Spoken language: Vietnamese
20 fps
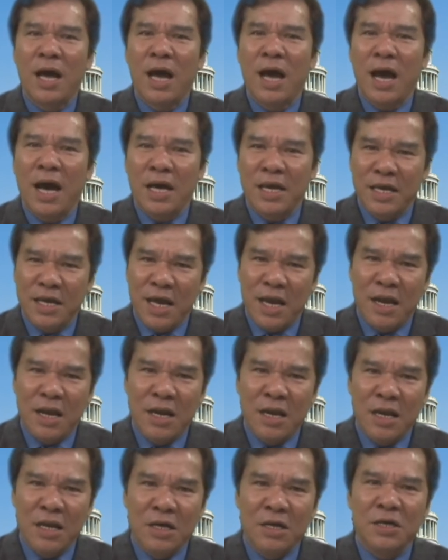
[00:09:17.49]
Hãy nghe
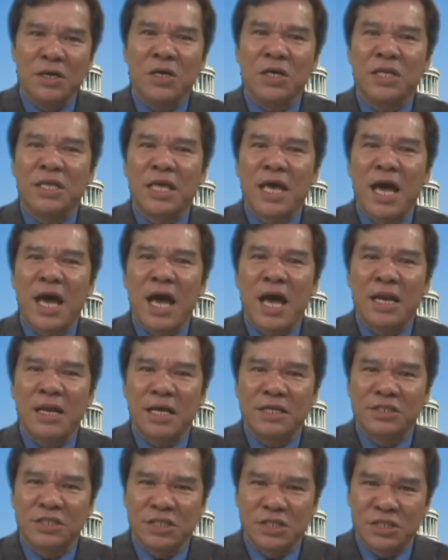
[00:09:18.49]
lời cha
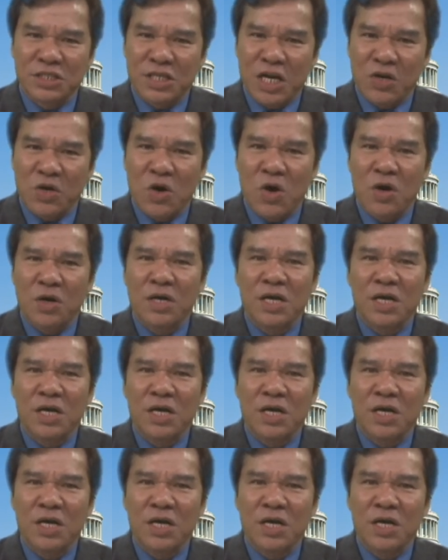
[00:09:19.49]
đã sinh ra con,